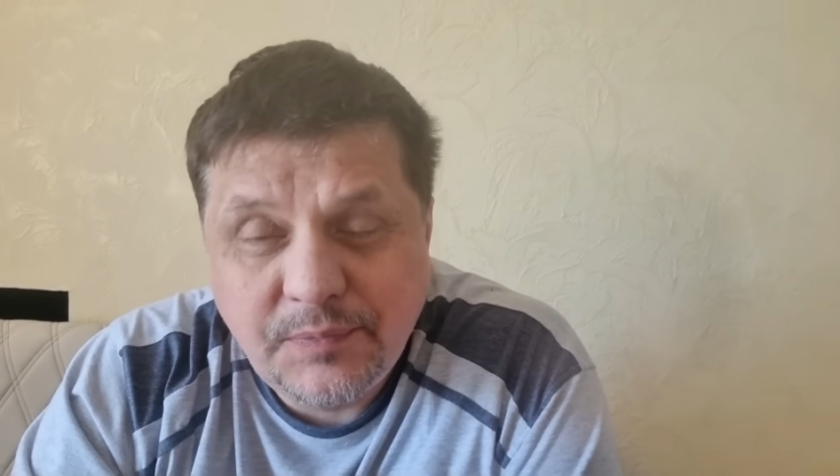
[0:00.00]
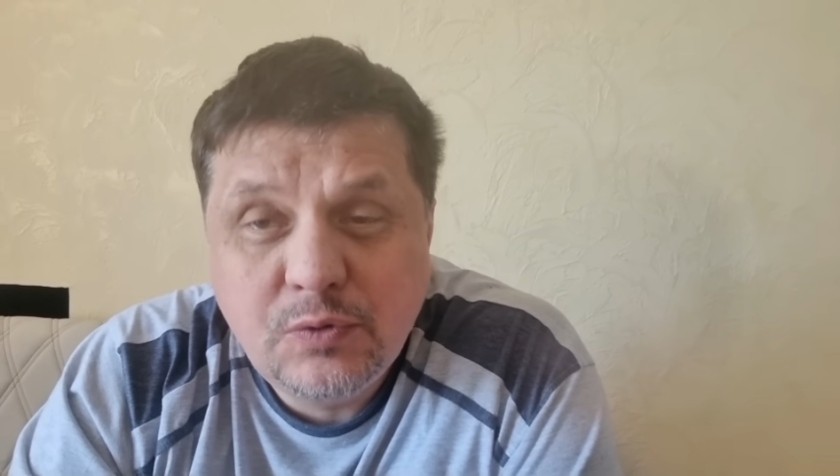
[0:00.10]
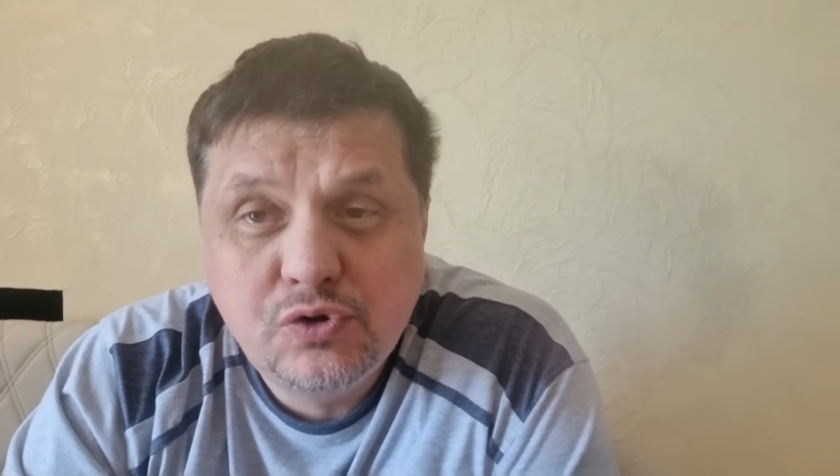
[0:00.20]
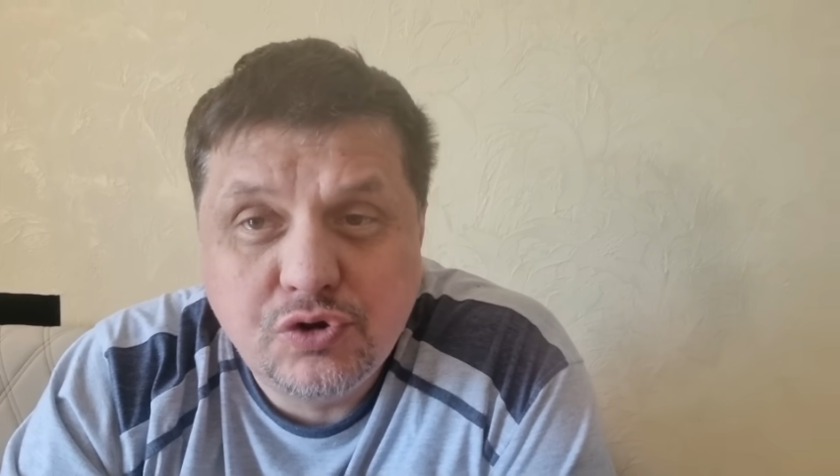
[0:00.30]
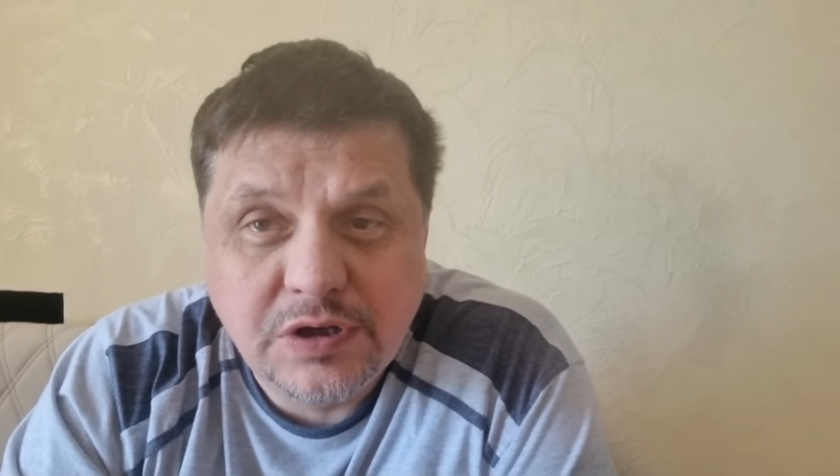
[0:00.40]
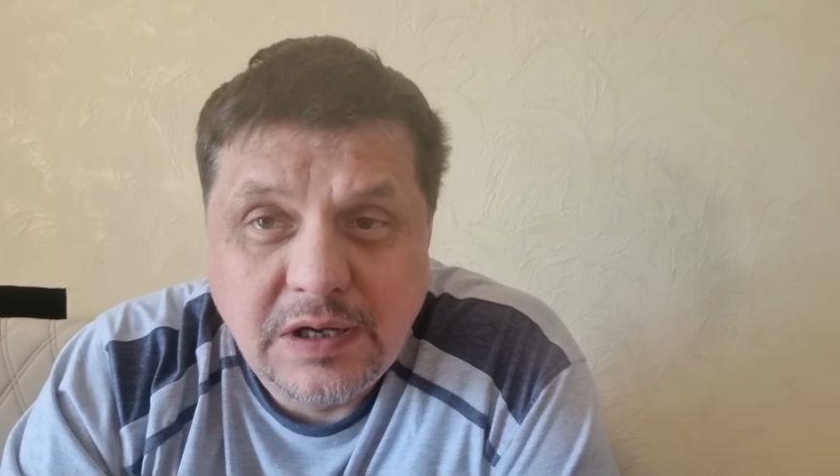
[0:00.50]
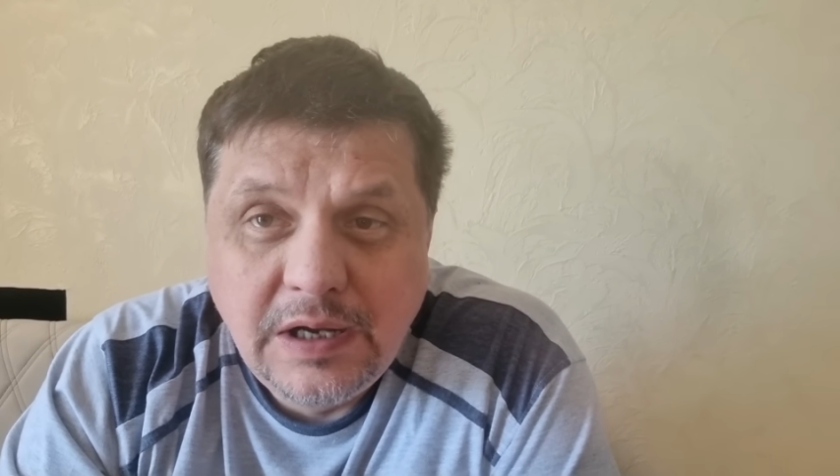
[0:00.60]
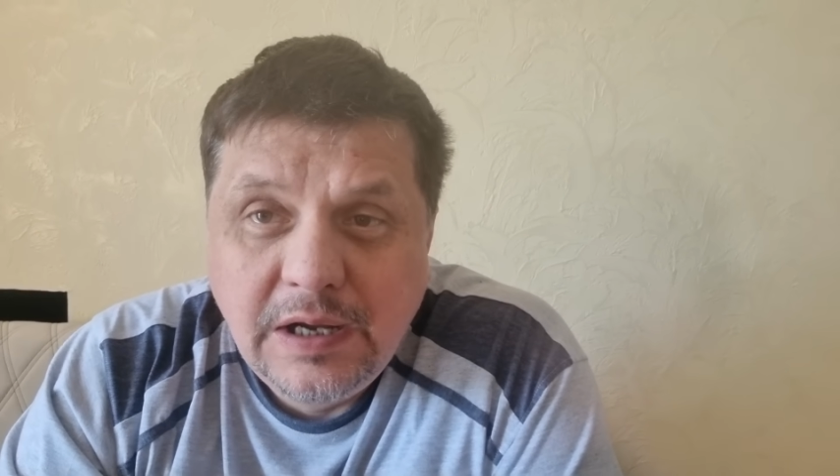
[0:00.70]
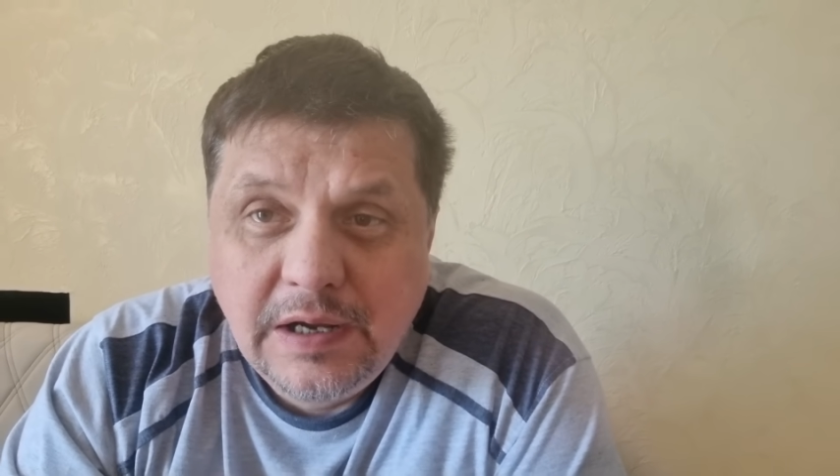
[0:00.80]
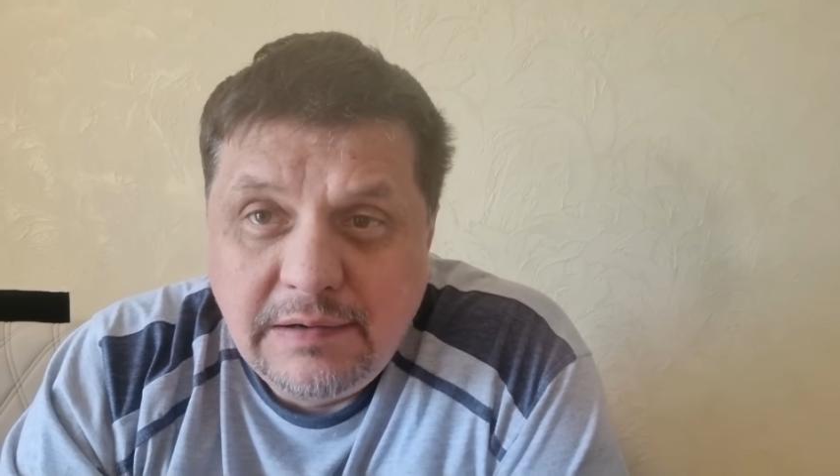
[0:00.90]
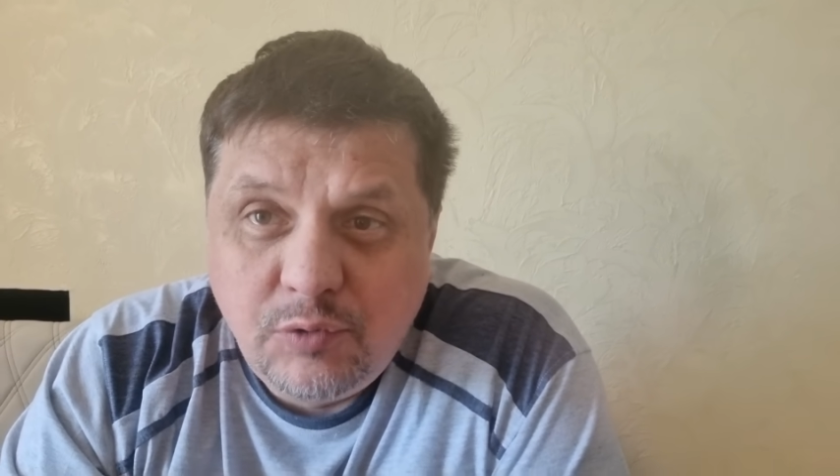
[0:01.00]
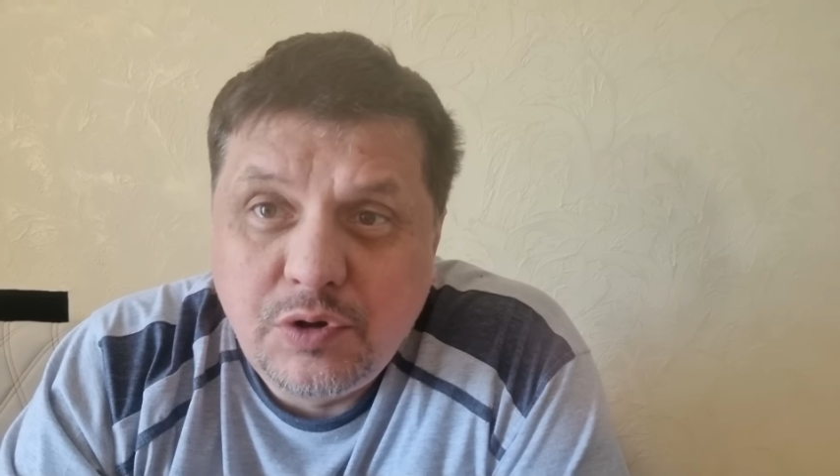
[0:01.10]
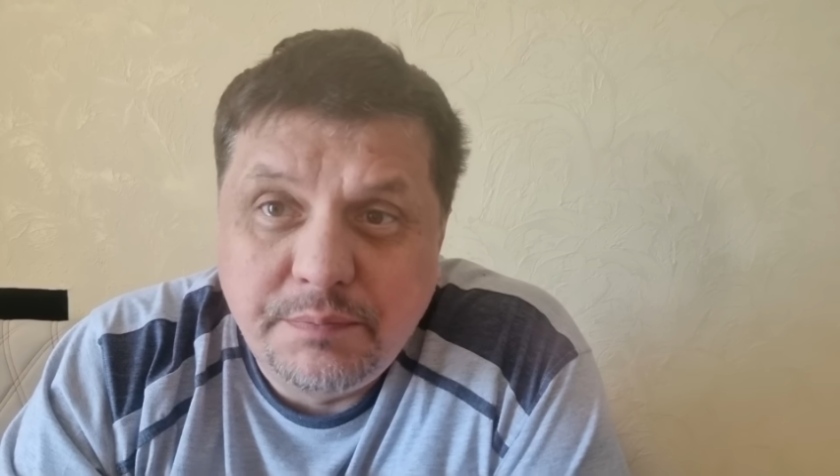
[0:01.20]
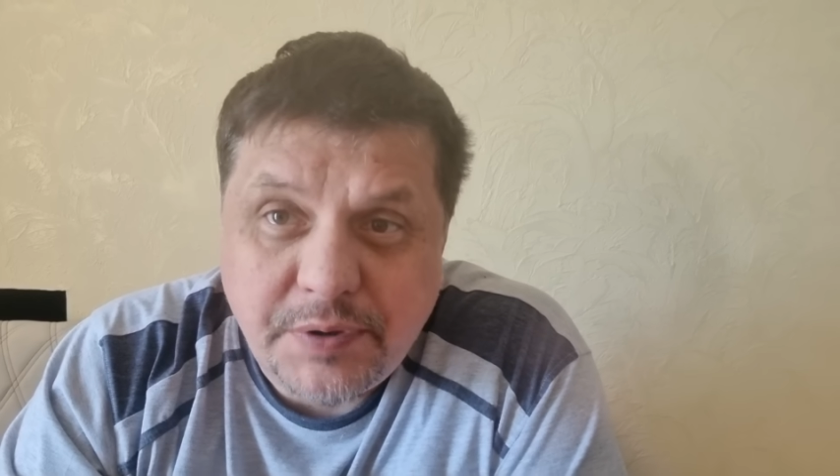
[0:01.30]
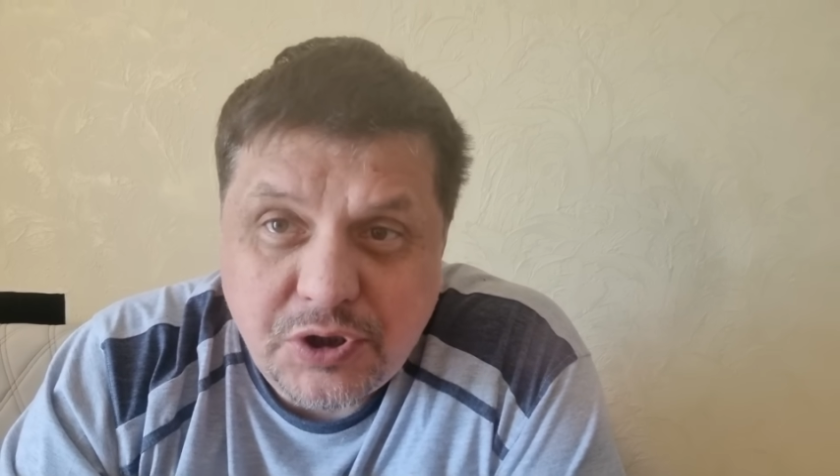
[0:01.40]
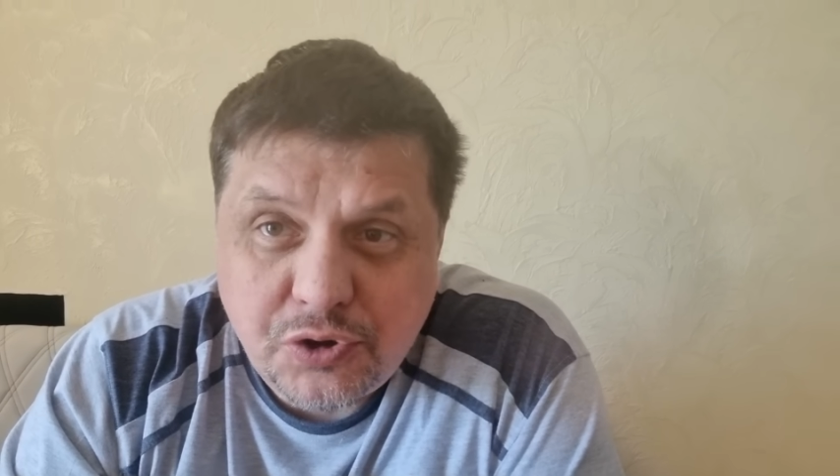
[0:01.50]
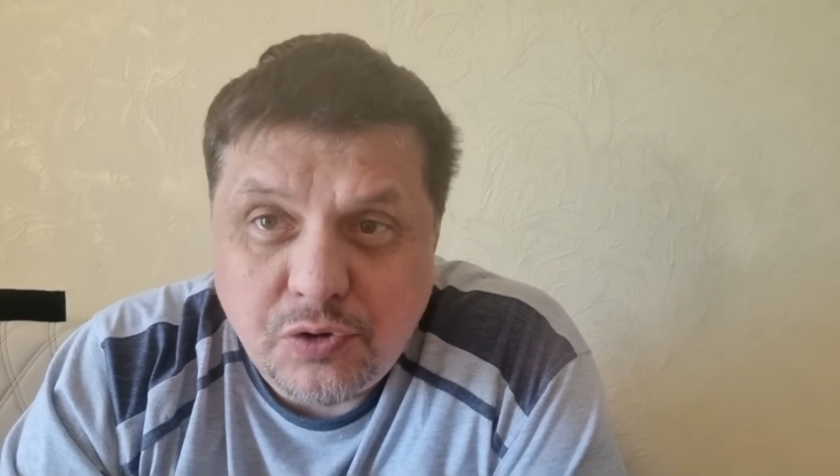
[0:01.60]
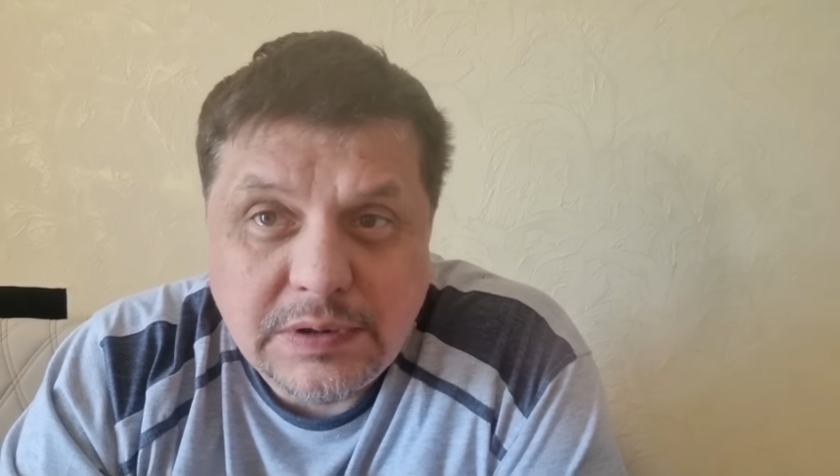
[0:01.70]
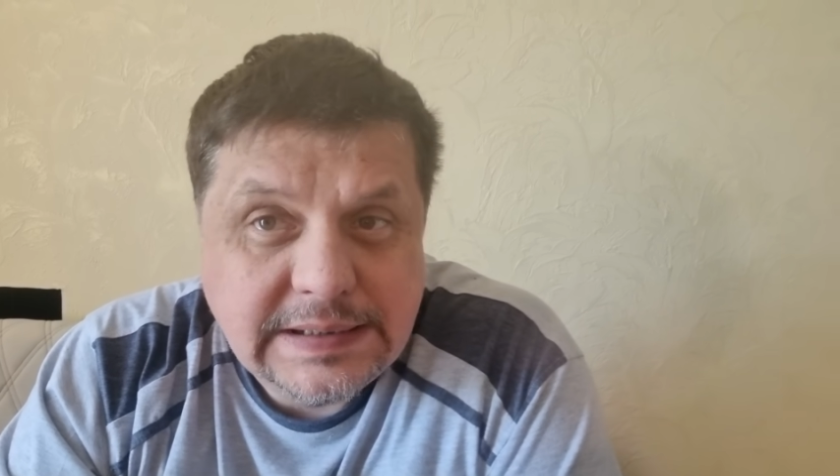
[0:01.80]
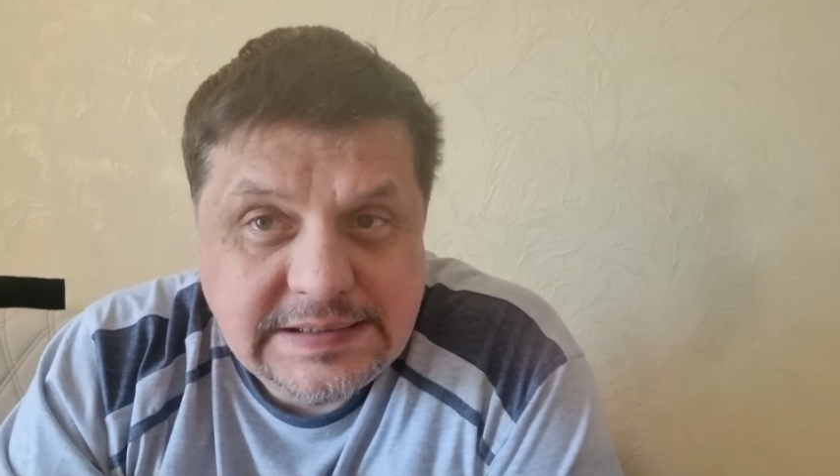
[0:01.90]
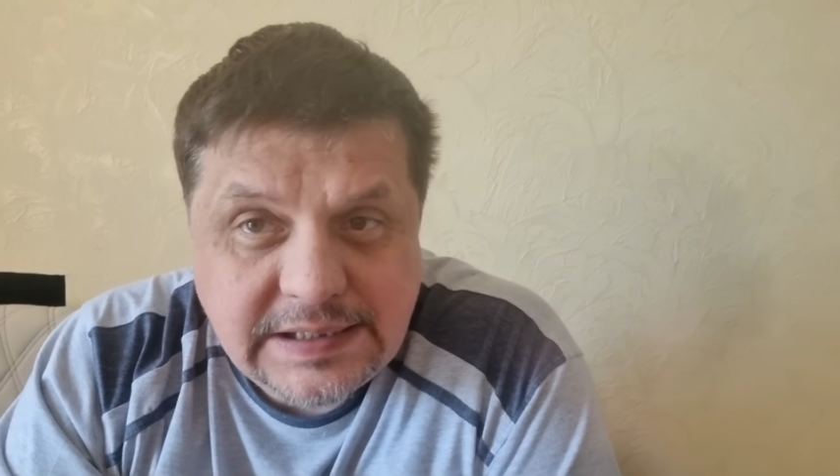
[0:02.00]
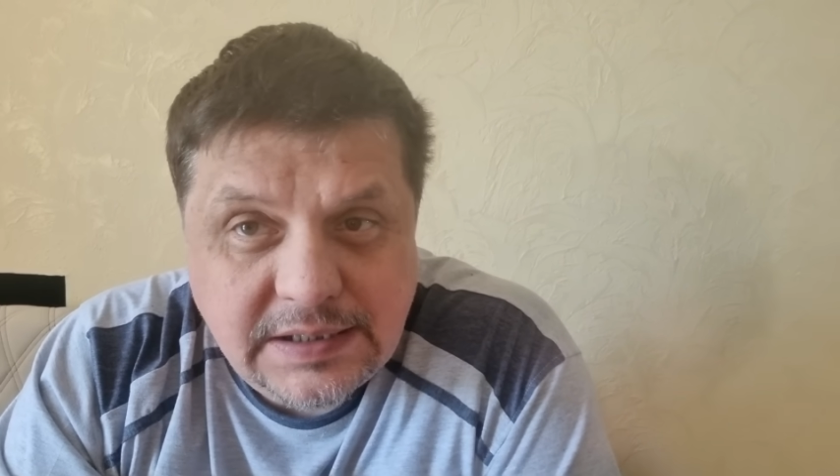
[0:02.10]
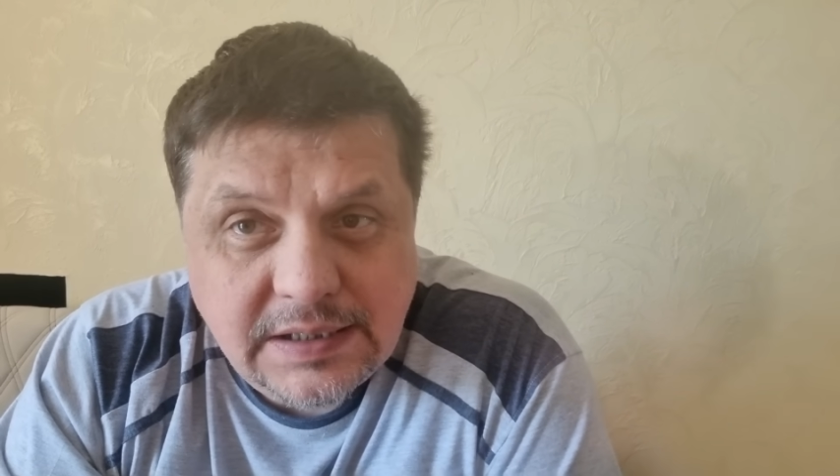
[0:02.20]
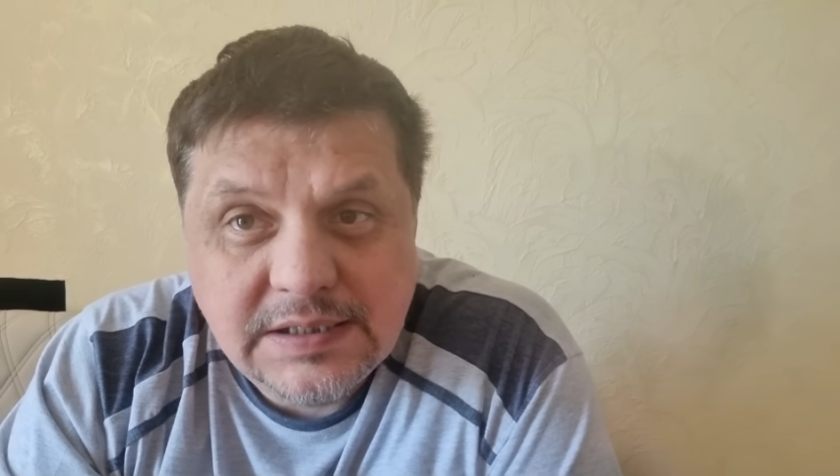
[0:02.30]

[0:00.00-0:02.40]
Ну что же, вот он пришел день